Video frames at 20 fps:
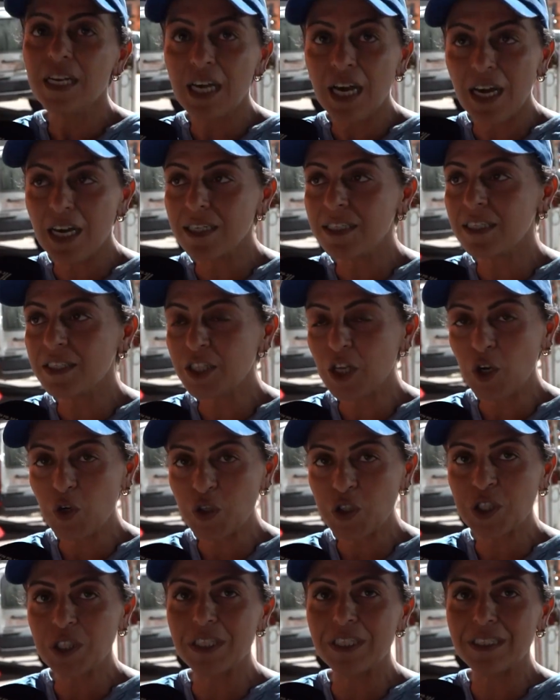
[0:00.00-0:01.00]
نهار نهار
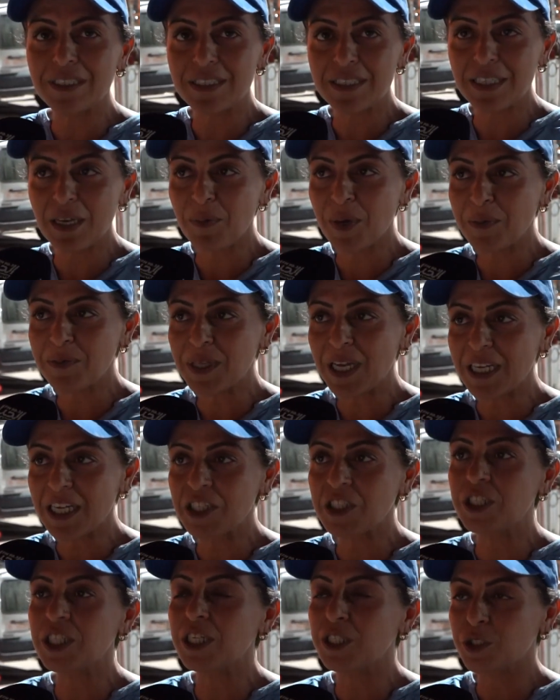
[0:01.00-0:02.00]
29 السبعة متاع
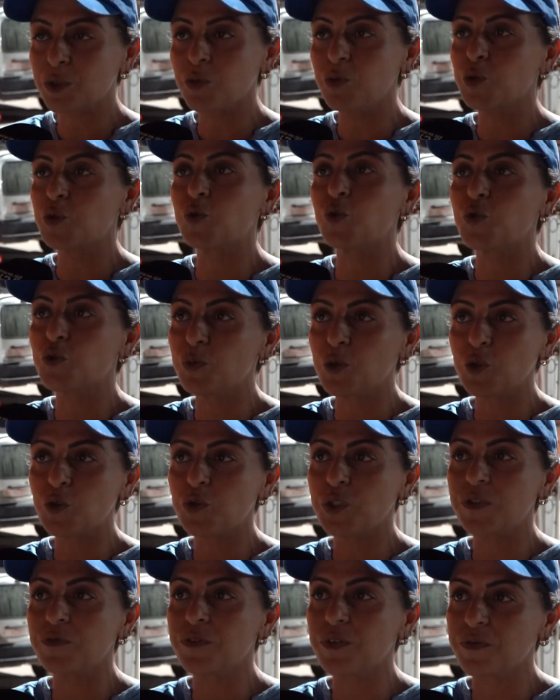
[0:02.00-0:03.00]
العشية لازمكم تكونوا
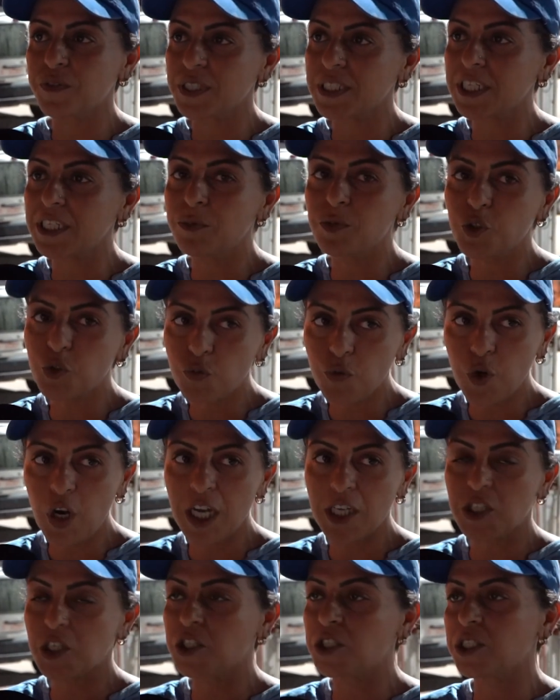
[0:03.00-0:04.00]
موجودين في الفسقية بتشوفوا
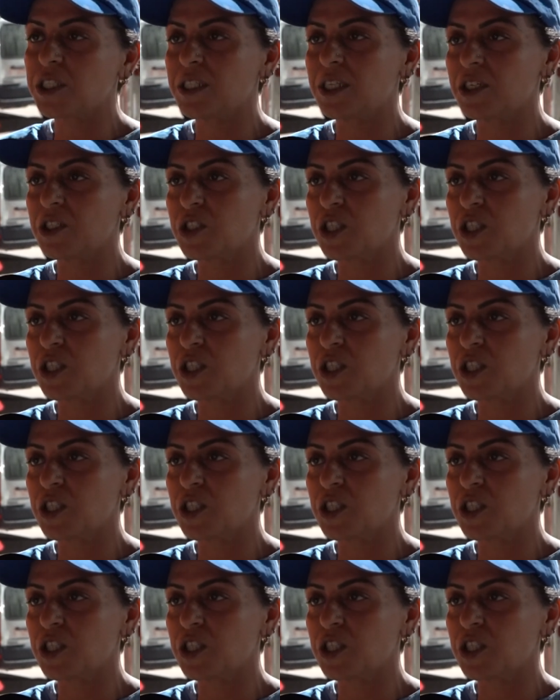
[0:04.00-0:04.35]
حاجة جديدة إن